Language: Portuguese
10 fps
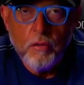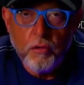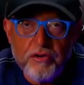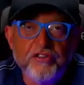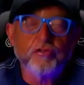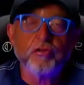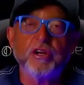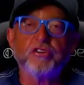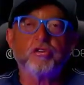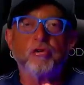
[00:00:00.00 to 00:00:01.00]
Hoje,
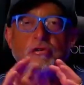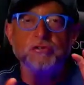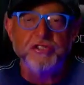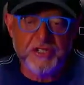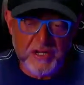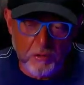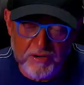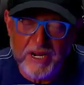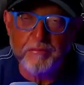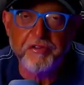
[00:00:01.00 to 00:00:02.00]
durante todo o dia. Ah, o
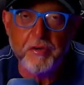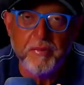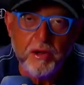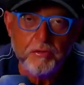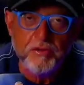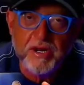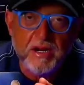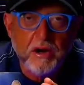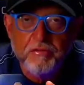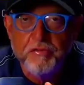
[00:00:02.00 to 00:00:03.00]
Grêmio foi mal no
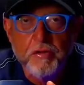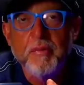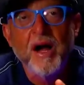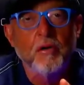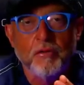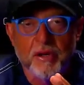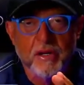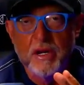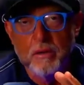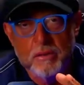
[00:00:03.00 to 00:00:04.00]
Grenal? Foi mal no
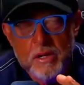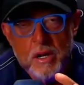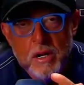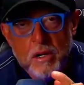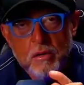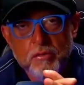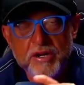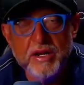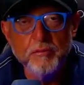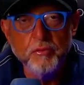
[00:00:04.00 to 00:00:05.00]
Grenal. O
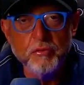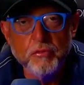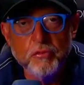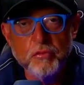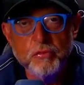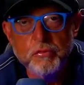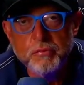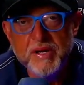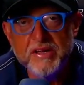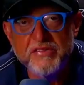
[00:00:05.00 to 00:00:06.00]
Grêmio
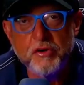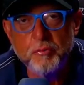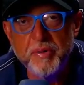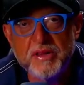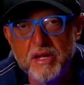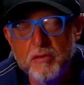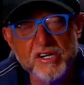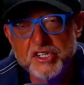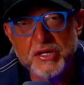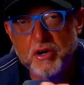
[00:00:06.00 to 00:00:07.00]
mereceu perder? Eu
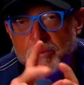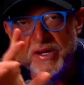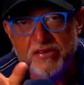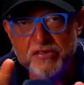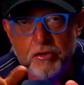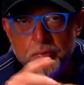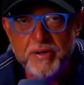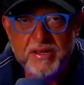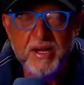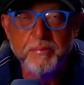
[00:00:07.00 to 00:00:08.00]
acho que não mereceu
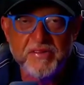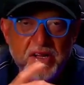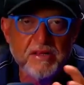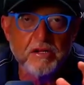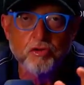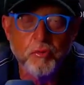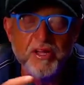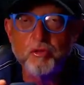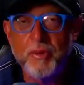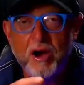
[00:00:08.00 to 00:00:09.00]
perder, apesar de ter
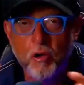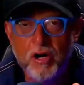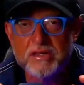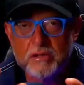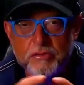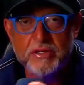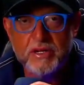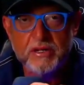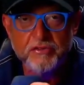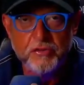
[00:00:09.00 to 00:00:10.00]
tomado uma roda do
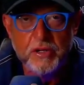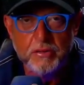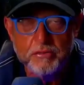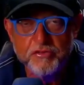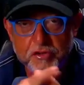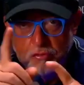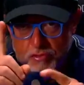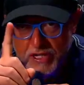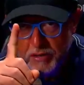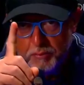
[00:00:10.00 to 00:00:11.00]
Internacional. Segundo
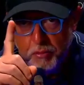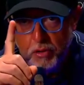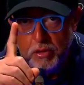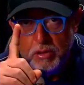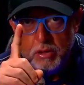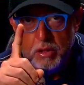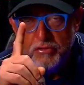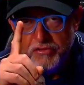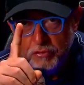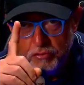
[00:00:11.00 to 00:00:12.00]
tempo, ó.
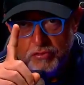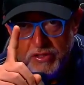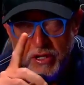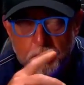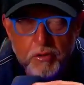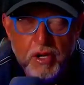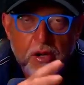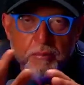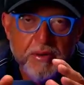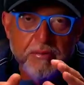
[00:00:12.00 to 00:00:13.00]
Segundo tempo.
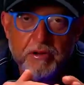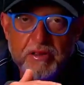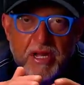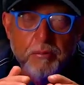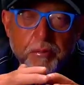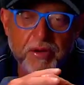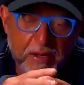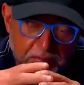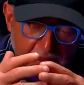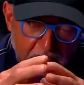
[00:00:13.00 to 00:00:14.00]
Primeiro tempo, o
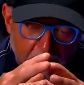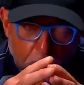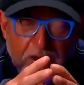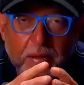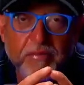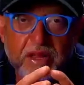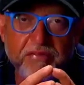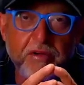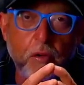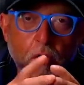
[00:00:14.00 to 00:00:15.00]
Grêmio, o Grêmio
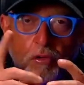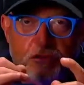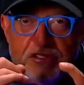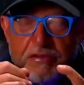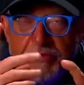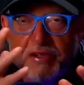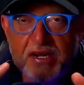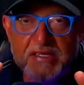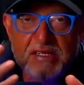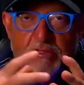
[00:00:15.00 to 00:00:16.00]
teve 11
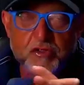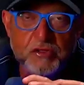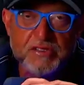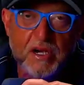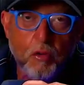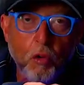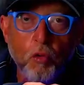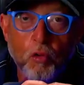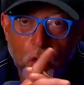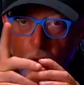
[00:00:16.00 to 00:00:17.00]
finalizações a
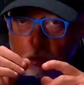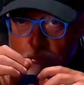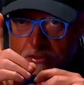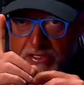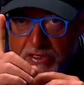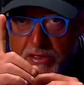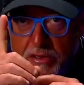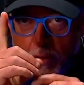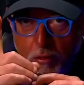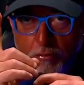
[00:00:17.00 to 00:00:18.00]
gol. 11,
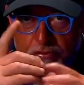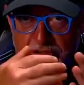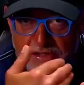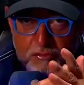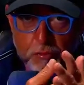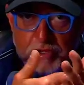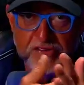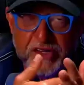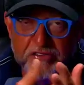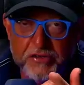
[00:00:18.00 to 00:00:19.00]
11, número
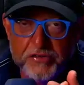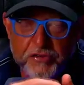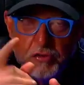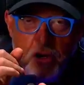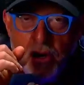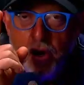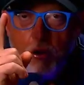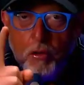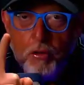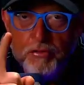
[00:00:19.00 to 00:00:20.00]
estatístico.
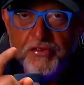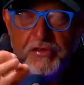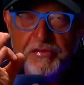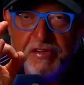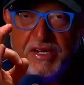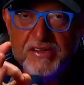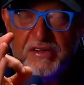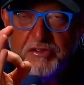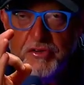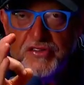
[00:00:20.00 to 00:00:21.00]
11
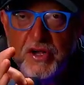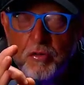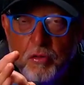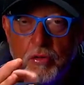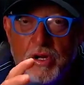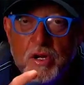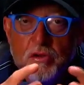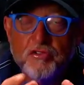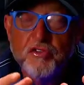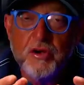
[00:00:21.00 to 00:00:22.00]
finalizações a gol.
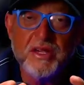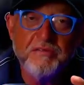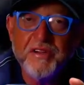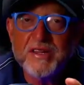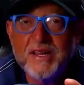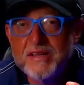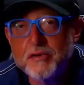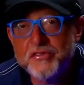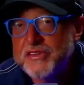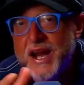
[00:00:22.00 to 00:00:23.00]
Só que verdadeiros